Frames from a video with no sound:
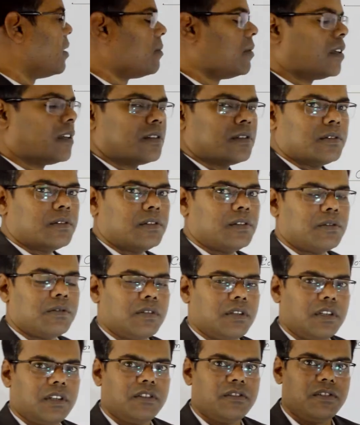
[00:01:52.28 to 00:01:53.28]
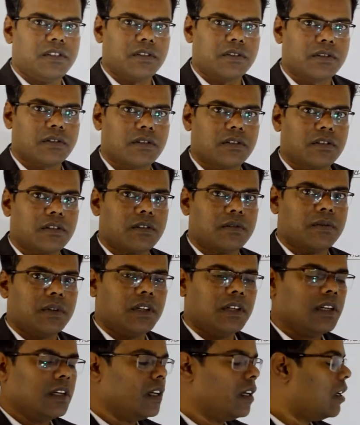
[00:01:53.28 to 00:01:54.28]
আপনাকে শুধু ইউ ইফ ইউজ করতে হবে
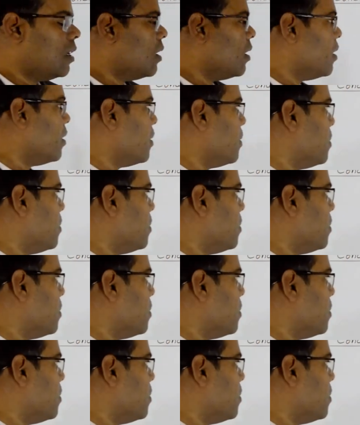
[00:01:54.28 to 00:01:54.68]
তো